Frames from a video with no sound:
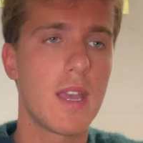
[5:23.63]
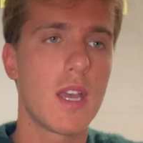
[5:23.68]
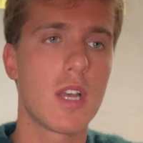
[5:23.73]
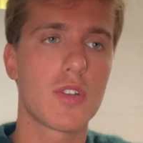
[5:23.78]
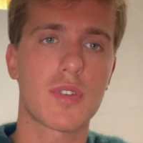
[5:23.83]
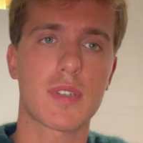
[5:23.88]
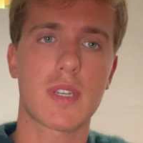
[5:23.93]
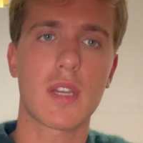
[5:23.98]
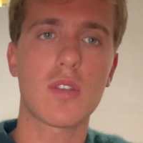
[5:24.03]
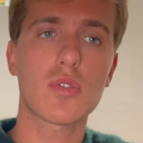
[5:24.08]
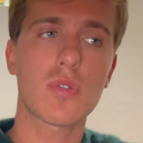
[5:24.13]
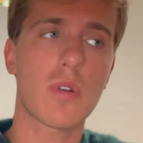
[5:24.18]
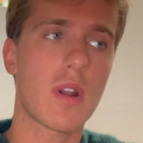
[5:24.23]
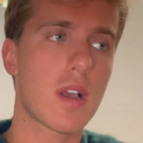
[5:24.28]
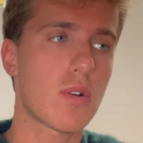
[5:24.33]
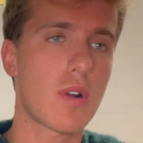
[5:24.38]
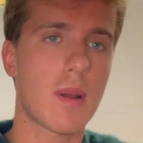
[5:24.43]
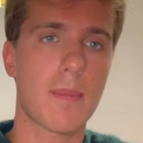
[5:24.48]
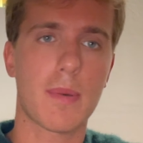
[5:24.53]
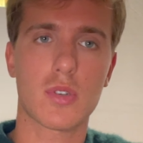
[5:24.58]
Cioè se io sono
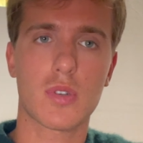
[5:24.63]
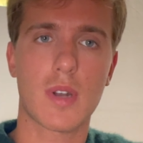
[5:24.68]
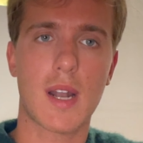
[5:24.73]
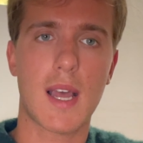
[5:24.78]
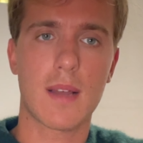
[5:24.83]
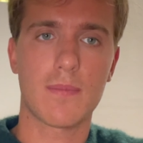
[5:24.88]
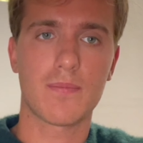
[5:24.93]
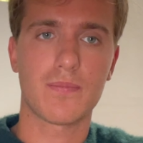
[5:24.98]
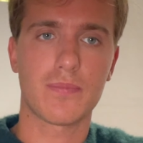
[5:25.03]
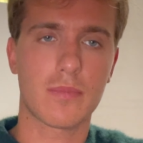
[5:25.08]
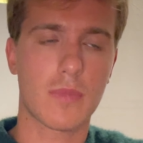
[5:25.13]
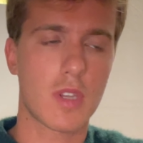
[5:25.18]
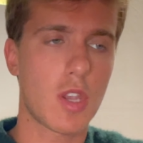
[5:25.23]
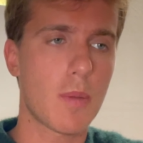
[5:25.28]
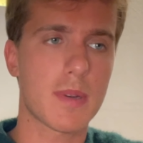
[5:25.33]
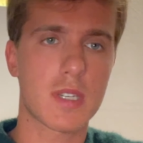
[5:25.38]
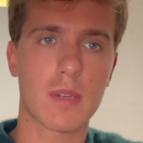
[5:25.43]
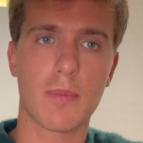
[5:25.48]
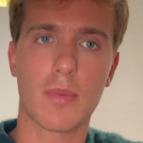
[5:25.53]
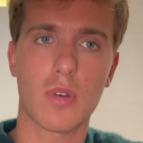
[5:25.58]
anche una persona, io
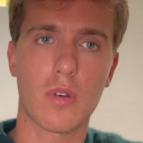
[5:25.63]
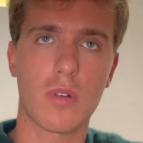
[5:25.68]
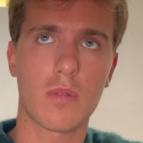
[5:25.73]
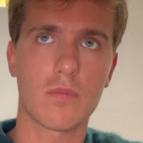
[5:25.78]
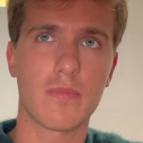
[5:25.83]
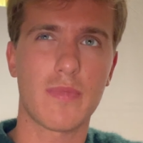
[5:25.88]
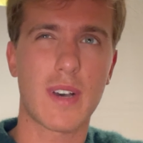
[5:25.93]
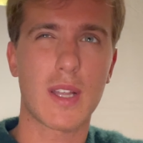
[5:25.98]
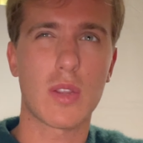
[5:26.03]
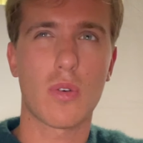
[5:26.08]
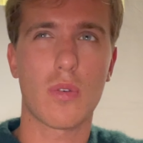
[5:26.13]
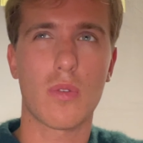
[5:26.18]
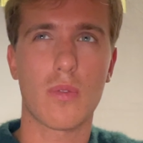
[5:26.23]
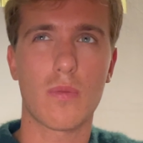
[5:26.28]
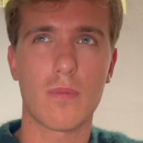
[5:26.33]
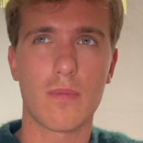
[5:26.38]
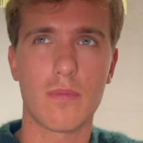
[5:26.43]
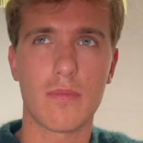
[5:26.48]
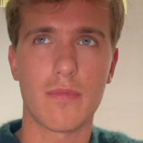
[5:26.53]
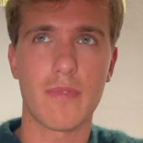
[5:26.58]
per esempio
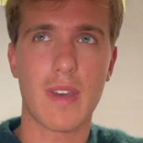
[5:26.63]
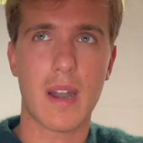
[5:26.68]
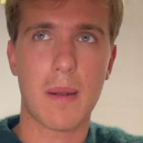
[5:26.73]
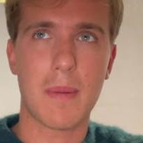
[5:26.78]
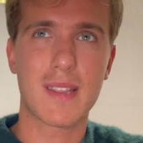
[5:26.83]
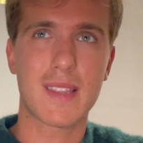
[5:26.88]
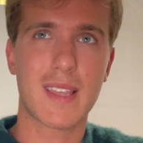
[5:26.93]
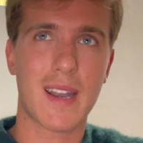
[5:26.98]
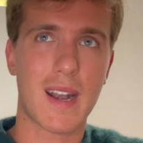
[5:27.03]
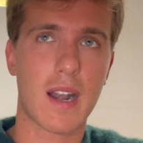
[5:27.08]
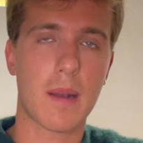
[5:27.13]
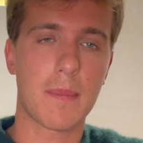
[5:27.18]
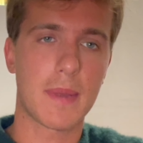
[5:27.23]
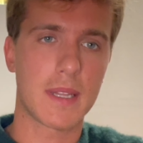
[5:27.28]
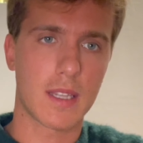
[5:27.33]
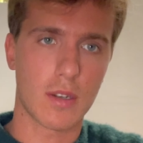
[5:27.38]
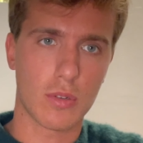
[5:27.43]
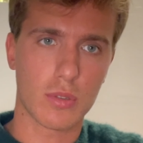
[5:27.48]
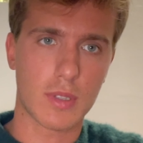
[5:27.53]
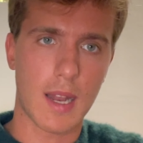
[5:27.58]
vado veramente
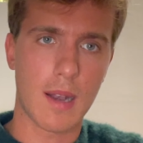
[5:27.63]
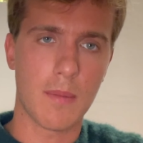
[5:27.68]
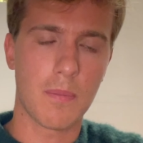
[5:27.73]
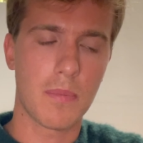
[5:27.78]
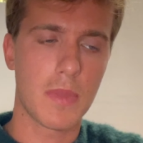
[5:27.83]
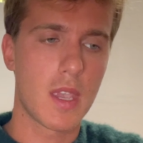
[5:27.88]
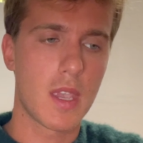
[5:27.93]
raramente in hotel.